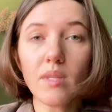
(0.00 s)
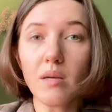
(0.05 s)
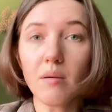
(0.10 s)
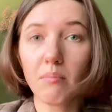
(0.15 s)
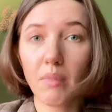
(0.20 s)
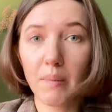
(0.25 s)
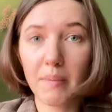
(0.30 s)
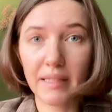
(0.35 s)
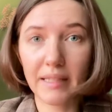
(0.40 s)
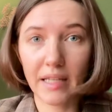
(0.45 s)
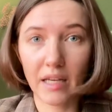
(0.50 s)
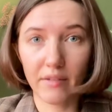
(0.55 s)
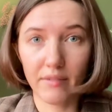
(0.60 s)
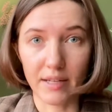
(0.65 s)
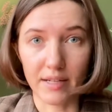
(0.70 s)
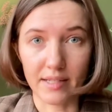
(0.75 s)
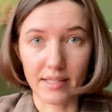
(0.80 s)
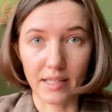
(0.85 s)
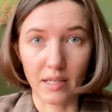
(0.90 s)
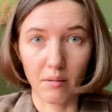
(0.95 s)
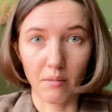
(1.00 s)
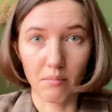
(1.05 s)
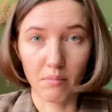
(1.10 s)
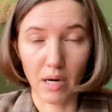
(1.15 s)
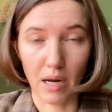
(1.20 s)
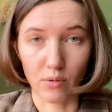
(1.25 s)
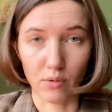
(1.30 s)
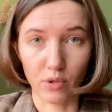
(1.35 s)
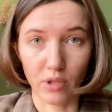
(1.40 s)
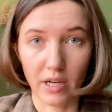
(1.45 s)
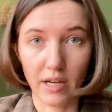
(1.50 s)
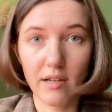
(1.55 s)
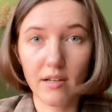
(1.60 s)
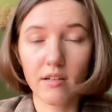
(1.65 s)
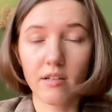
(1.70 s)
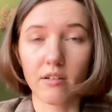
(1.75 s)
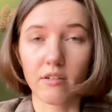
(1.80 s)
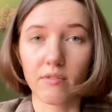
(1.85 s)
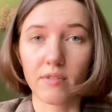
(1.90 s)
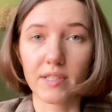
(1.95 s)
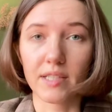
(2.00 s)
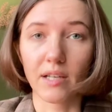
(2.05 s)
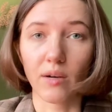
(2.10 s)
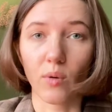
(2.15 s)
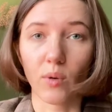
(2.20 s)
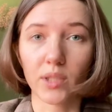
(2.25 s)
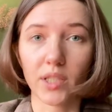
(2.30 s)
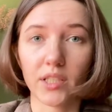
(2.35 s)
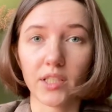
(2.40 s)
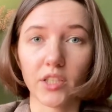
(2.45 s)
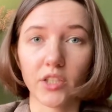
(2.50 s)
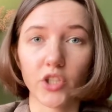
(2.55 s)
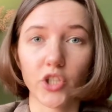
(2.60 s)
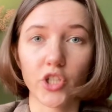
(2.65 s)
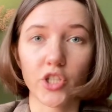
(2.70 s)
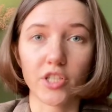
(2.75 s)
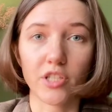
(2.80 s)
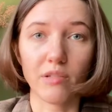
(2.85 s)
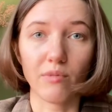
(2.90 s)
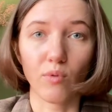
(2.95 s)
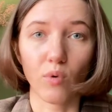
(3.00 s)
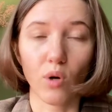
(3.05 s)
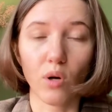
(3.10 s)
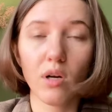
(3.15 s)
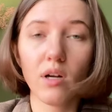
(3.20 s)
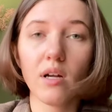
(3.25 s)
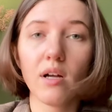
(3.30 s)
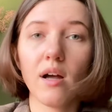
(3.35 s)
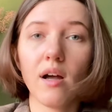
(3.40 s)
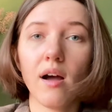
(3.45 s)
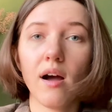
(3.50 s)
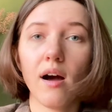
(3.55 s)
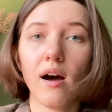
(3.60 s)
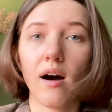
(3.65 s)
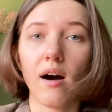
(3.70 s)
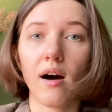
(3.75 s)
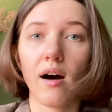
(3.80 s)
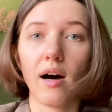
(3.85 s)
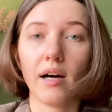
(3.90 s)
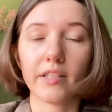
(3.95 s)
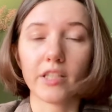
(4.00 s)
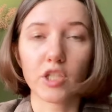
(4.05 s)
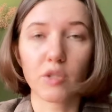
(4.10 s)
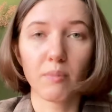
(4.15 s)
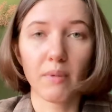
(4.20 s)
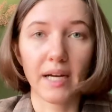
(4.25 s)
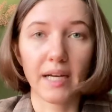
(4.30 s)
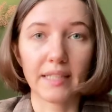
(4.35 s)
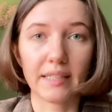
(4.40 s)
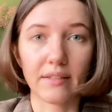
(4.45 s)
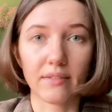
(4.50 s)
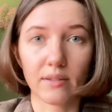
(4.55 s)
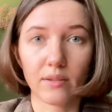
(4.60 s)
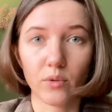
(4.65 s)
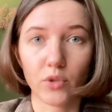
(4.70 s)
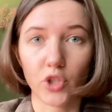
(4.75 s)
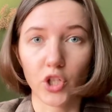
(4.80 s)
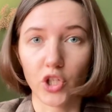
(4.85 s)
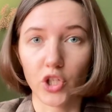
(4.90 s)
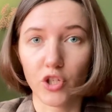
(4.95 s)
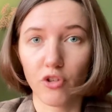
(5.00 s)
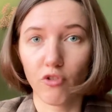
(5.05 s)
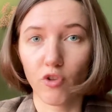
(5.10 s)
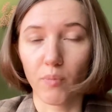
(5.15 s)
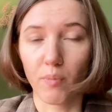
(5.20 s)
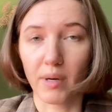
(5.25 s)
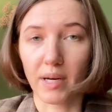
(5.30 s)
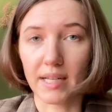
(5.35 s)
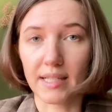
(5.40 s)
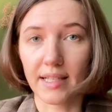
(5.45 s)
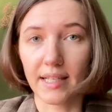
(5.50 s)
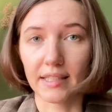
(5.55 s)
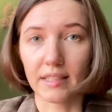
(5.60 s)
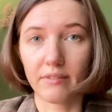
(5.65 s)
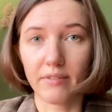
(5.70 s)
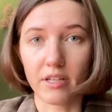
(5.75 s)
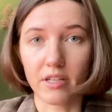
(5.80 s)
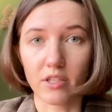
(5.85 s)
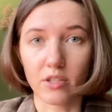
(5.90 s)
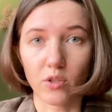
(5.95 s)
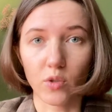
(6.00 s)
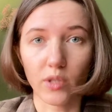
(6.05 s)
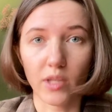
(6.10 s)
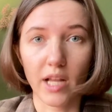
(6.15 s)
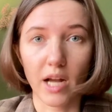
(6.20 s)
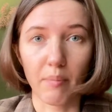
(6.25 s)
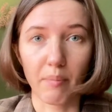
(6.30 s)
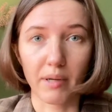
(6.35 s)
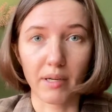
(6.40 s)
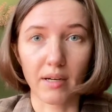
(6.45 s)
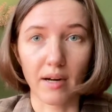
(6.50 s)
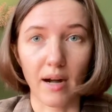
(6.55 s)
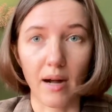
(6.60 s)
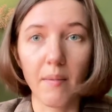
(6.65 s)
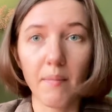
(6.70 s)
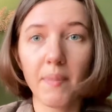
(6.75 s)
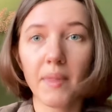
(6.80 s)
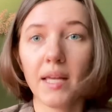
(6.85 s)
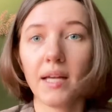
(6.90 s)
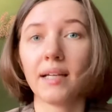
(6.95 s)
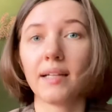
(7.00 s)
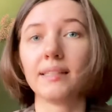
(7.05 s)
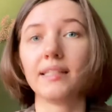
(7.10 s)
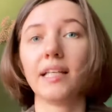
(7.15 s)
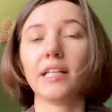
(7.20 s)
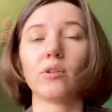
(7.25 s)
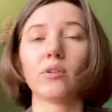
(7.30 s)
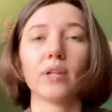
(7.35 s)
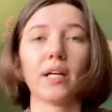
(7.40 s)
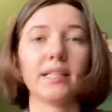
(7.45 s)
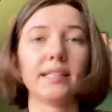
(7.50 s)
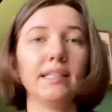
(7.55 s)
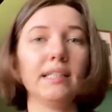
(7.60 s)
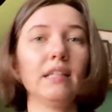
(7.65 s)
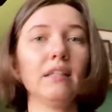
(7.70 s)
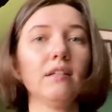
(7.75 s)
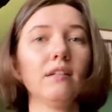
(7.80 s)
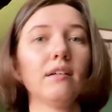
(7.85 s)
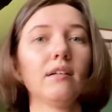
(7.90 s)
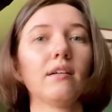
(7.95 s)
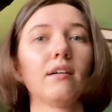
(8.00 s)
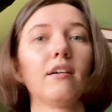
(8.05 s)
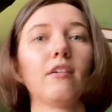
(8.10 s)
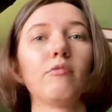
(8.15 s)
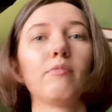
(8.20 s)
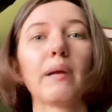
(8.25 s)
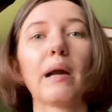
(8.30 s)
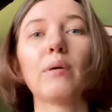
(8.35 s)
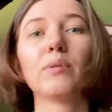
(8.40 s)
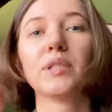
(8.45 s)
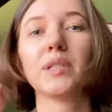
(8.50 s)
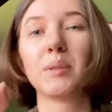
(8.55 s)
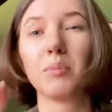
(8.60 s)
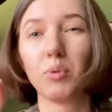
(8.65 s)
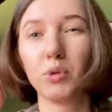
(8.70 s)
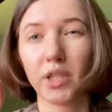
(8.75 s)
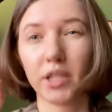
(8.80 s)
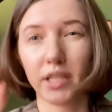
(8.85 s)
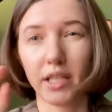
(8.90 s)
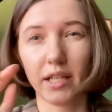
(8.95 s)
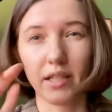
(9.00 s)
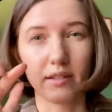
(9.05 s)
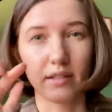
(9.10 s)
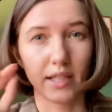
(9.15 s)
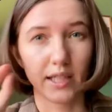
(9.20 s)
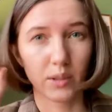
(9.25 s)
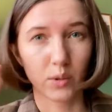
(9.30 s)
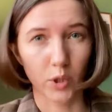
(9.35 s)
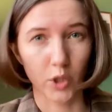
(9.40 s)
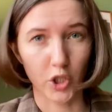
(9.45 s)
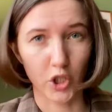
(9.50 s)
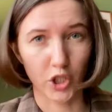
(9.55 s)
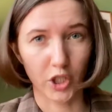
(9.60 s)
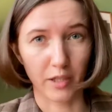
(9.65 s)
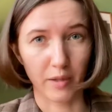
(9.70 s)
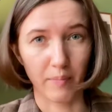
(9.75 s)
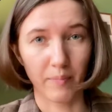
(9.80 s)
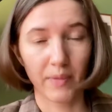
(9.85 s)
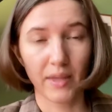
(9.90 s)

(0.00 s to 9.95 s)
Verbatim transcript: мобильная версия браузера, вы заходите через него, а, нажимаете в случае чего показать версию для ПК, где ее найти, а, в браузере будут такие три точечки.